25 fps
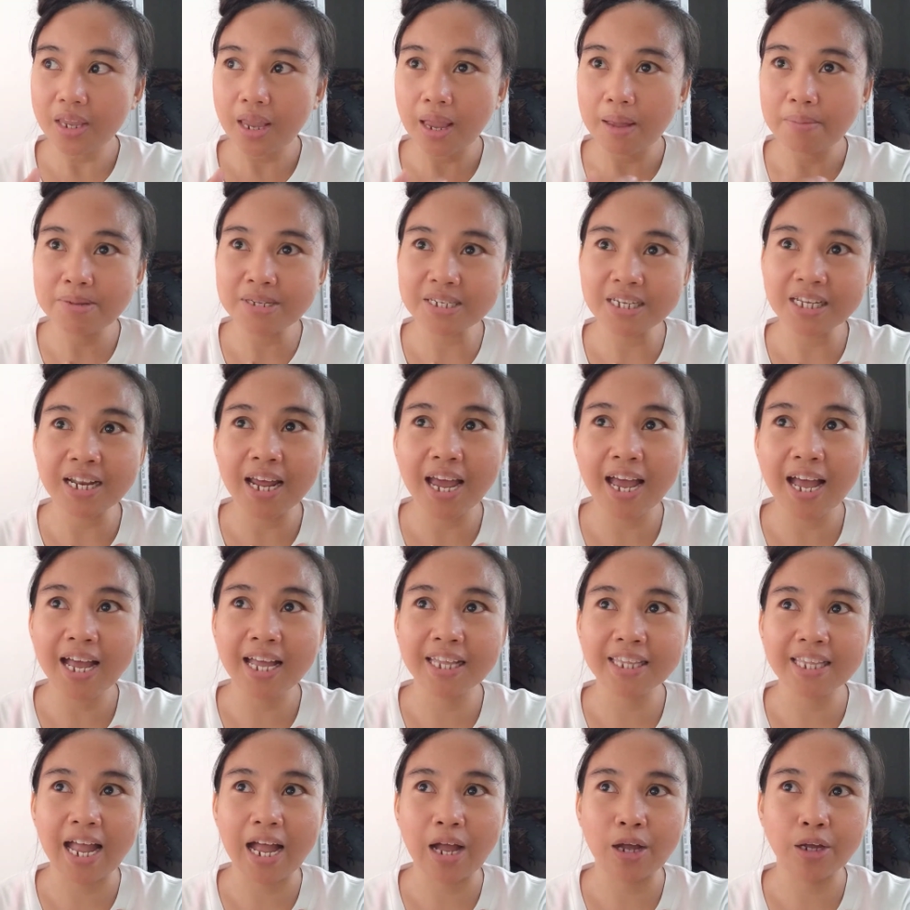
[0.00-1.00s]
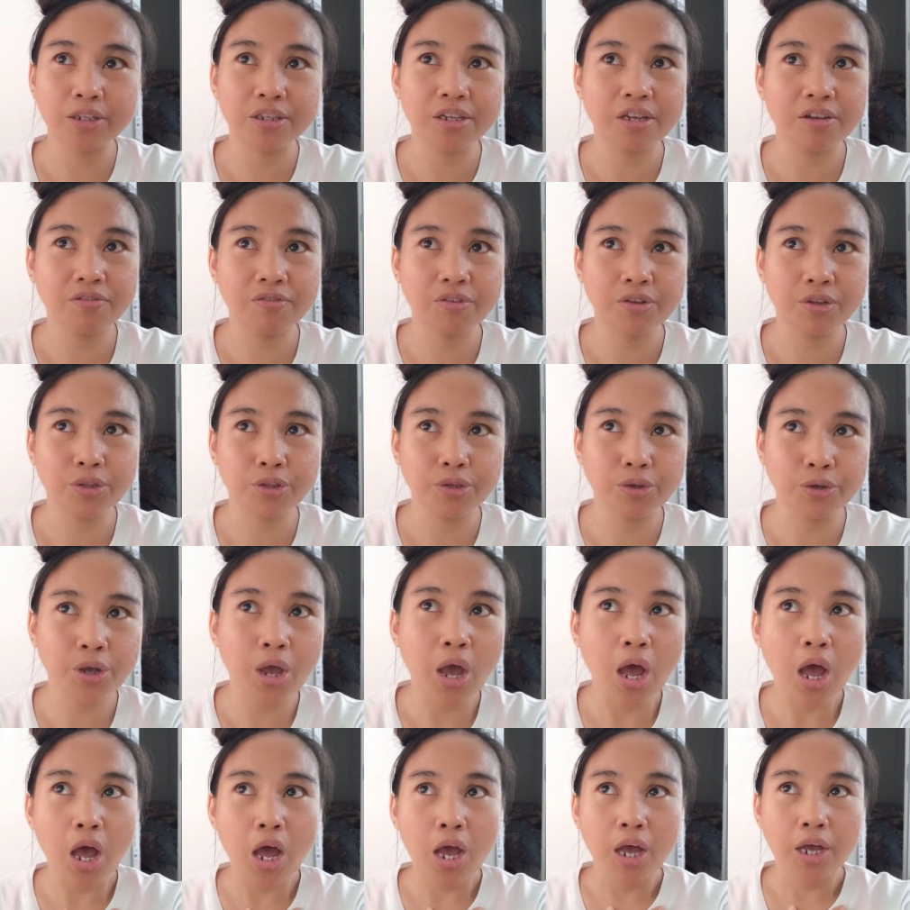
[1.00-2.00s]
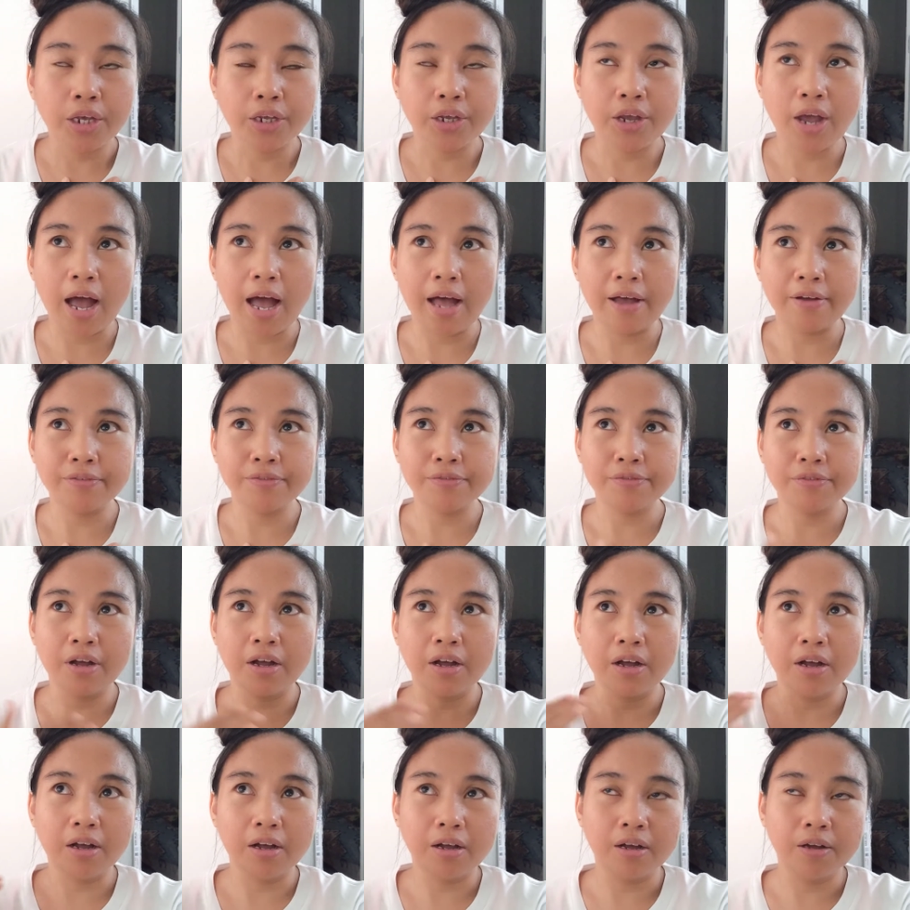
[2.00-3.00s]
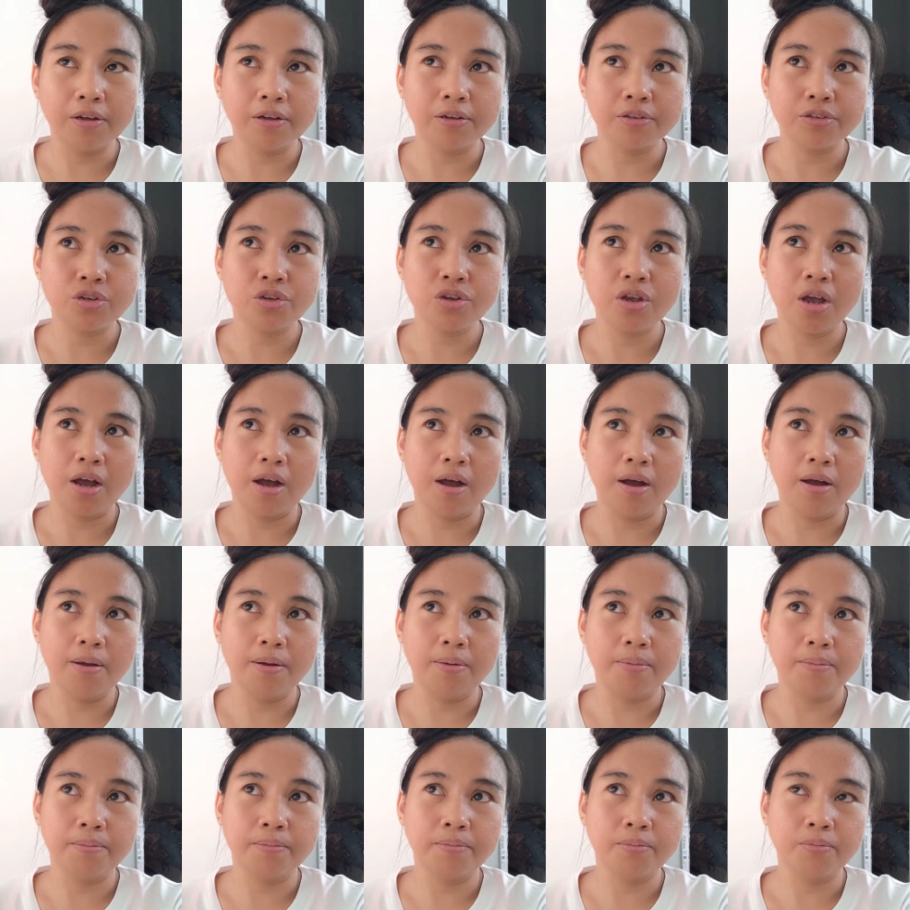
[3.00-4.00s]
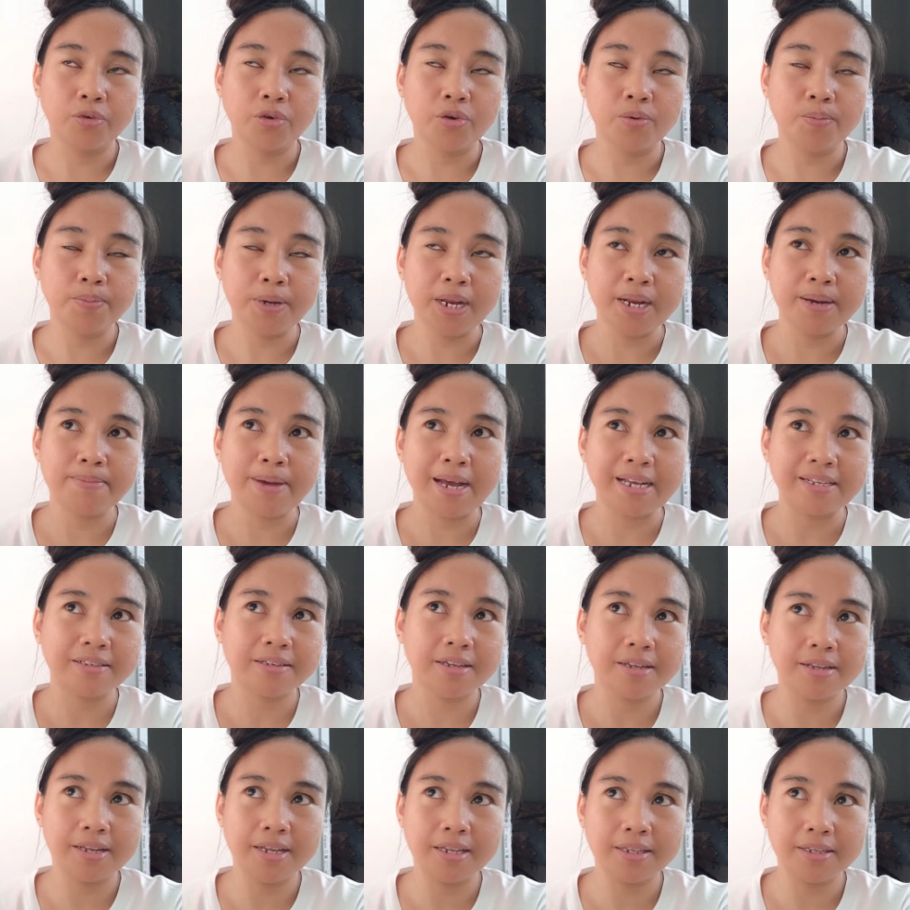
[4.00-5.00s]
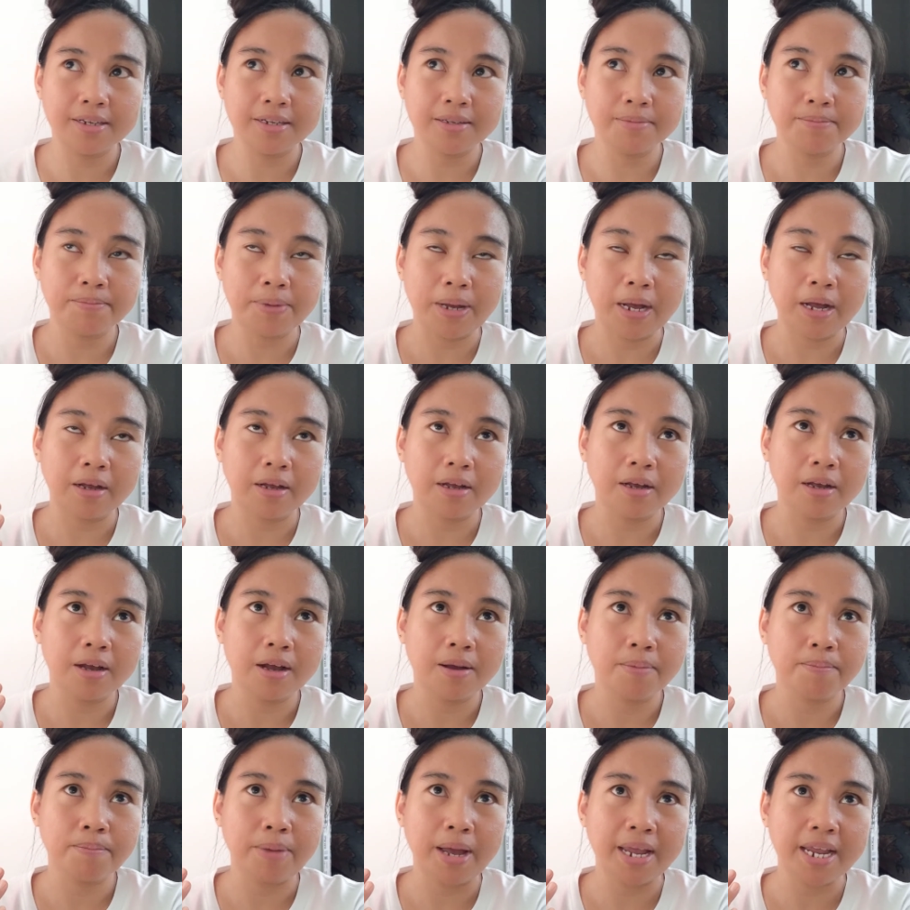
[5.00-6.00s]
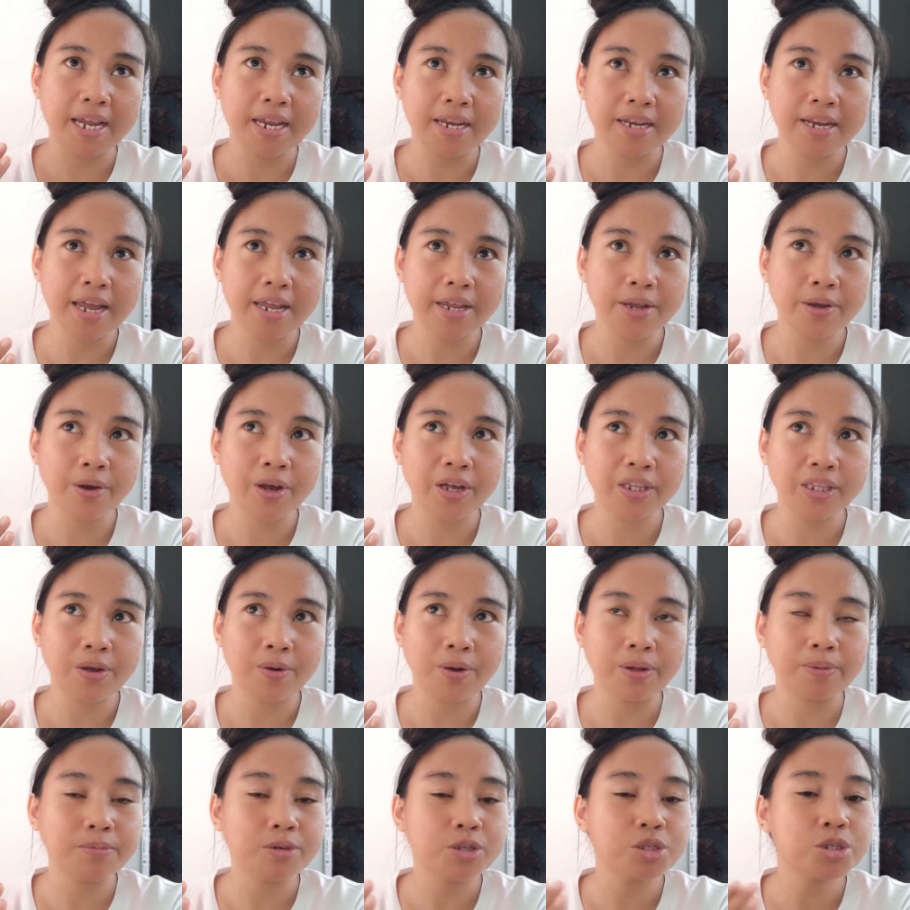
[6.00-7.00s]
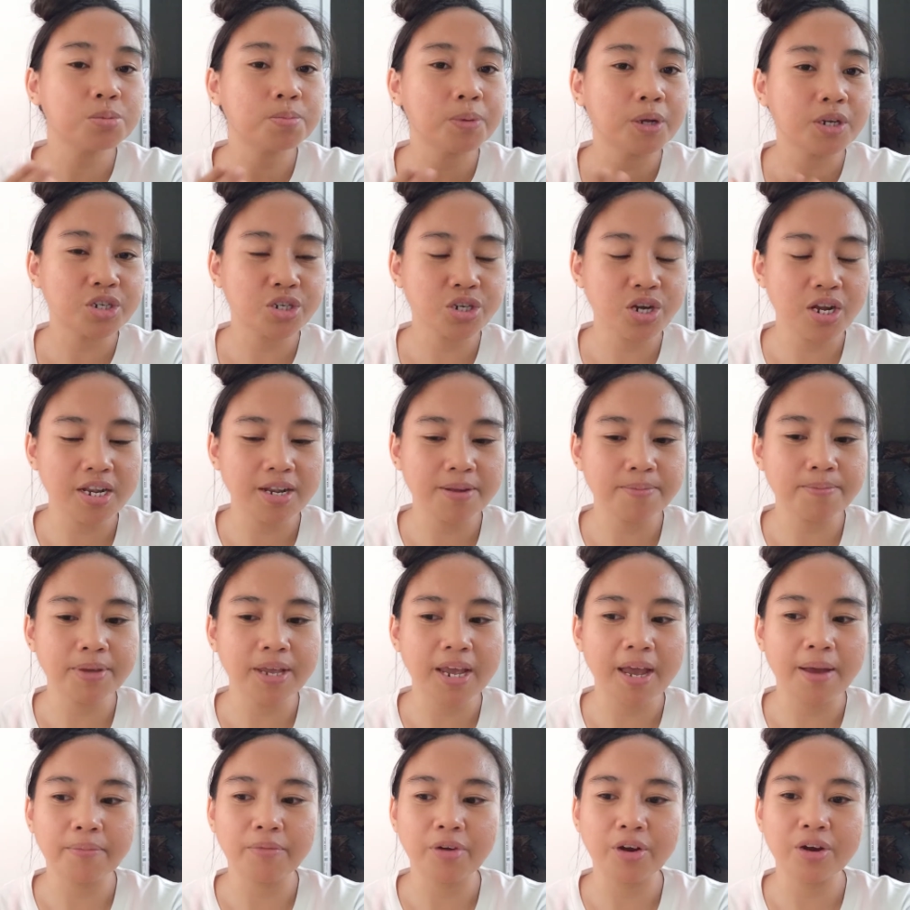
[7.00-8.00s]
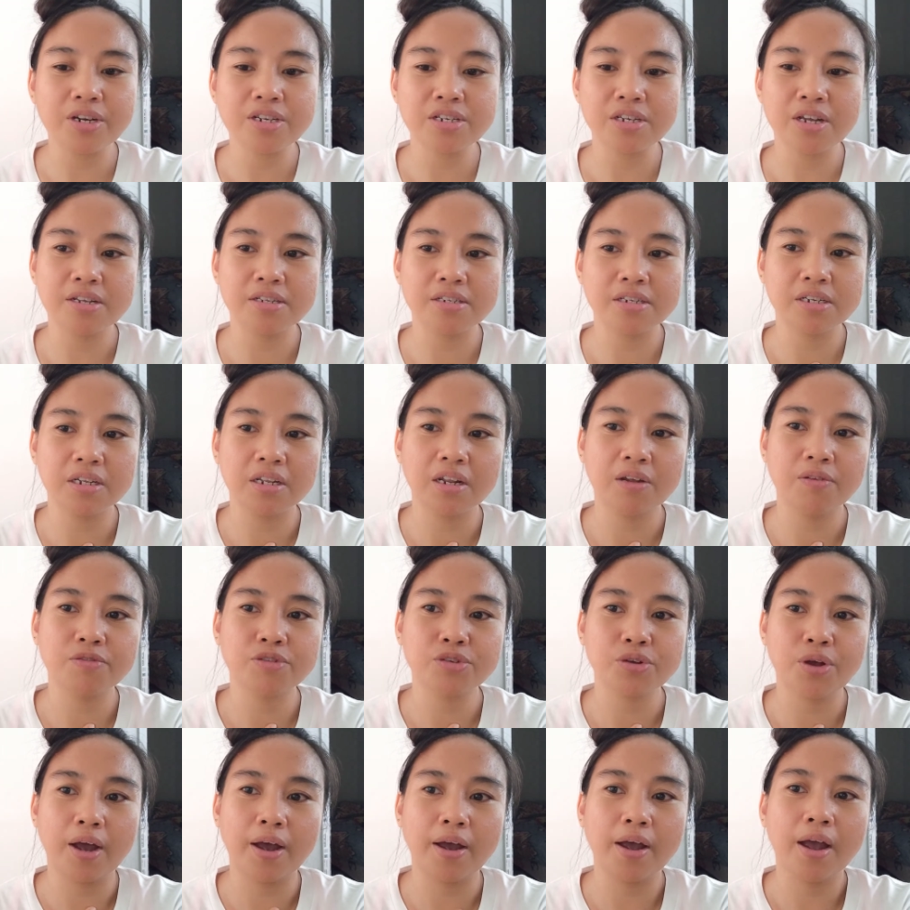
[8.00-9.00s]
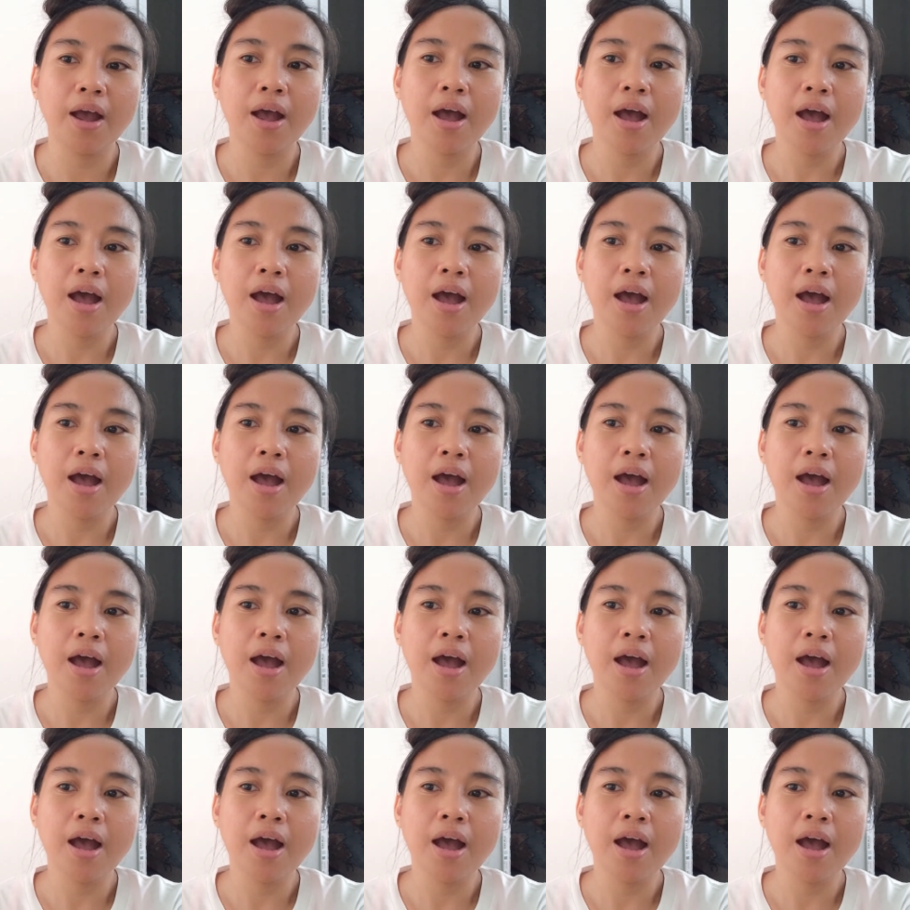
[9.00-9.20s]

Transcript: basta nakakatakot even though you have uh, um, complete vaccinated pag mahina yung katawan mo, especially me, I'm very sensitive, so I'm